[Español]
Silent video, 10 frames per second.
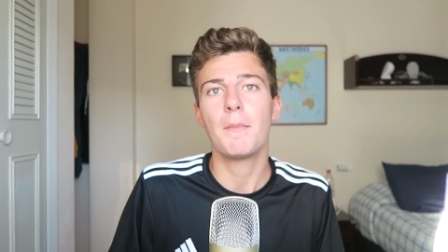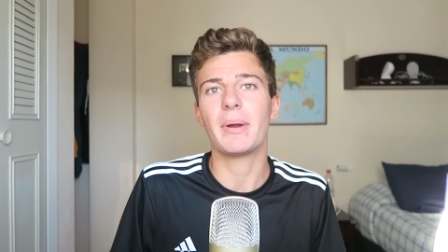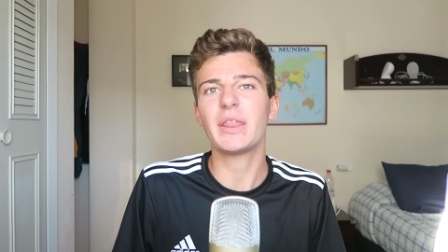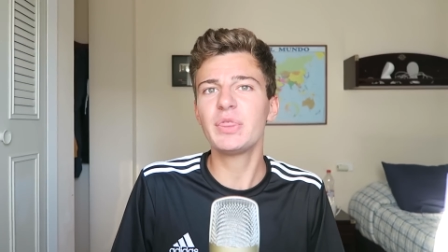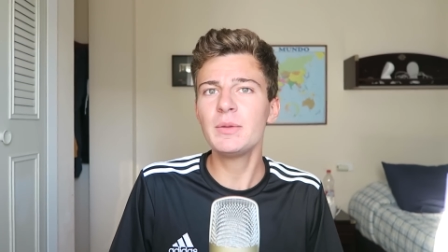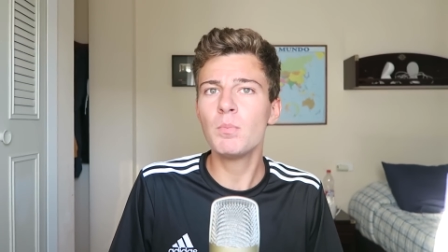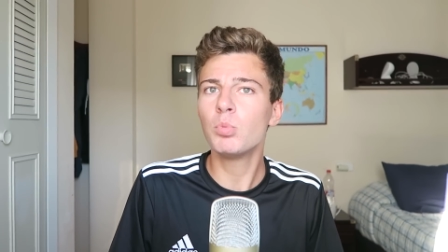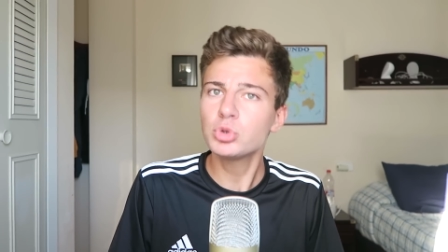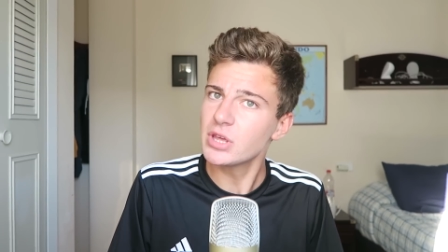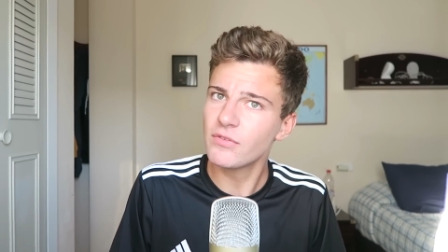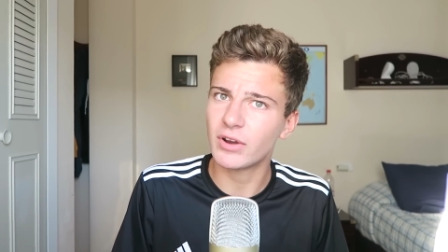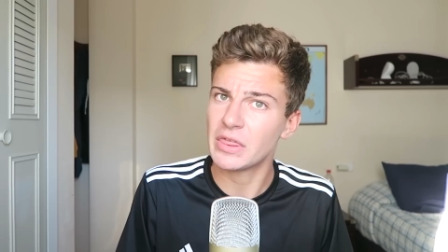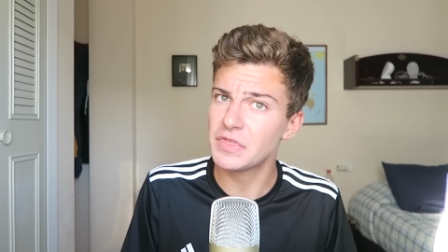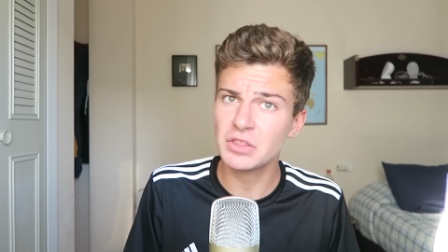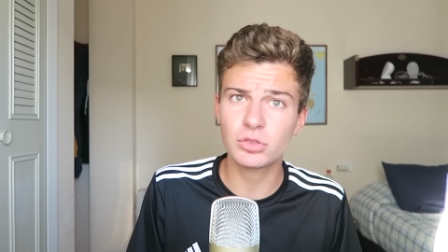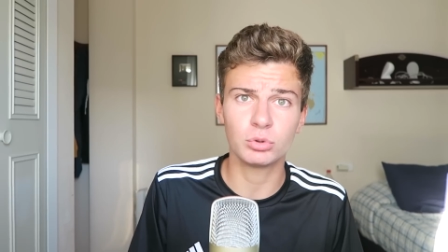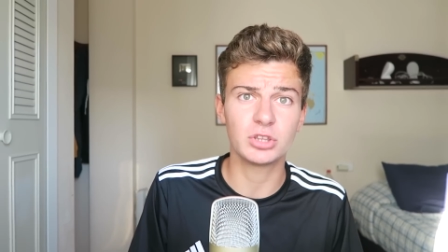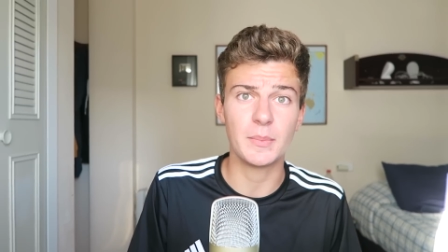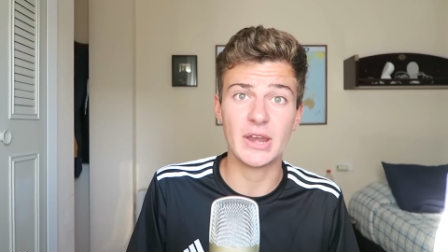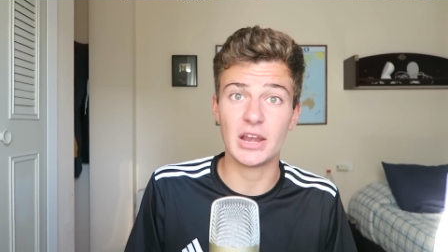Parece mucha diferencia entre
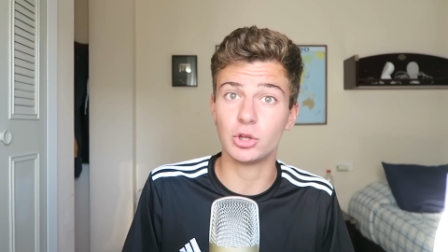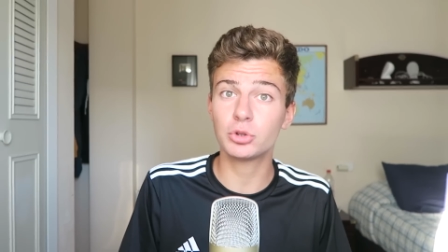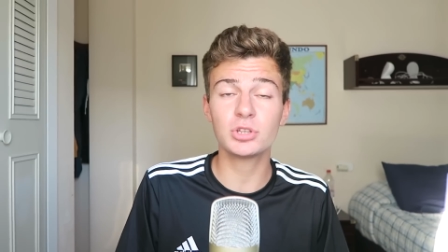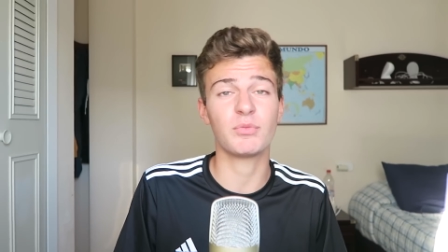un terminal y otro,